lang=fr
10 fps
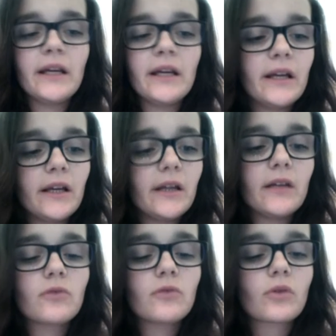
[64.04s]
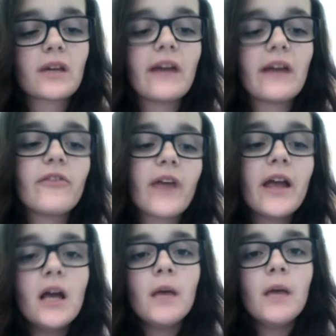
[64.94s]
les trucs qu'elle
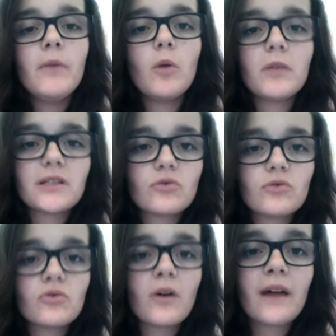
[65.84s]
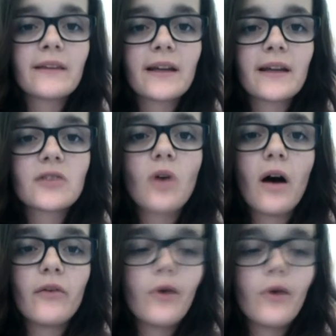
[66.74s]
fait, mais au moins c'est toujours
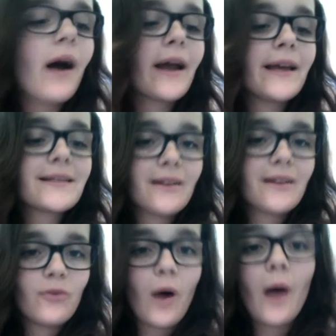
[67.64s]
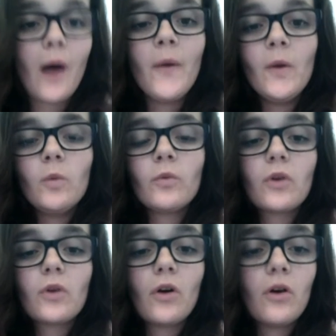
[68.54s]
intéressant à voir et à savoir.
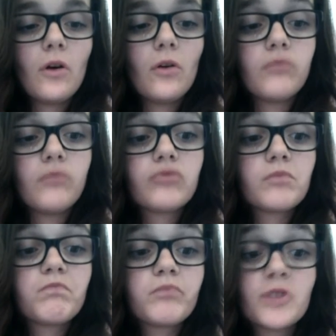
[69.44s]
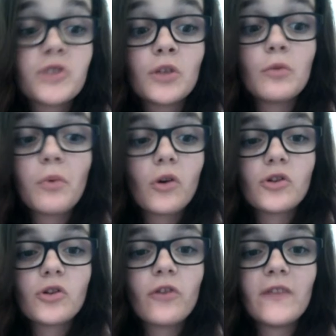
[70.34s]
Donc, c'est tout pour
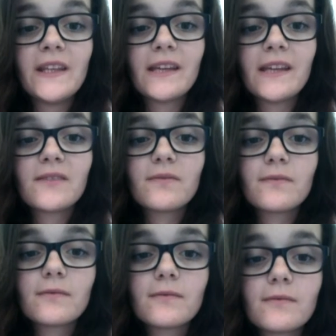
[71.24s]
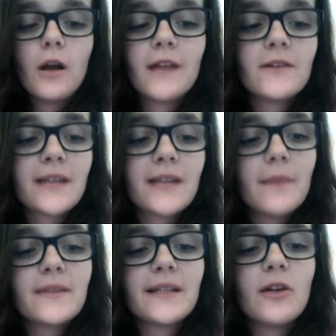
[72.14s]
Enjoy Phoenix. Euh, la
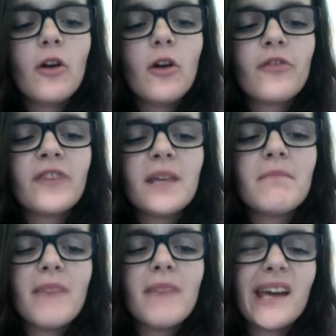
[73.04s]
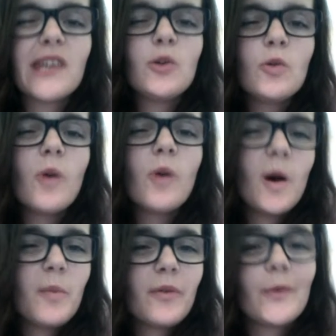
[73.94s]
deuxième, c'est Luffy Make You
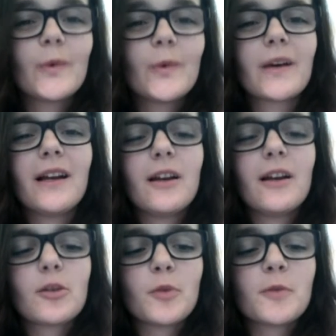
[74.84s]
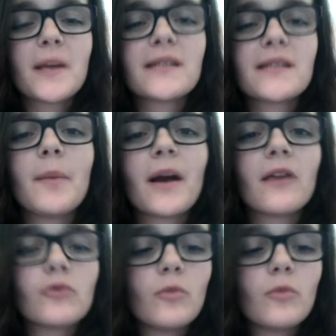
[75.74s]
Up. Donc, là, je pense pas que ça
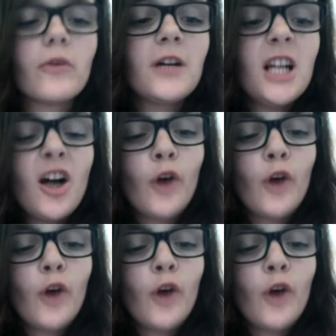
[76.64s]
parle à tout le monde.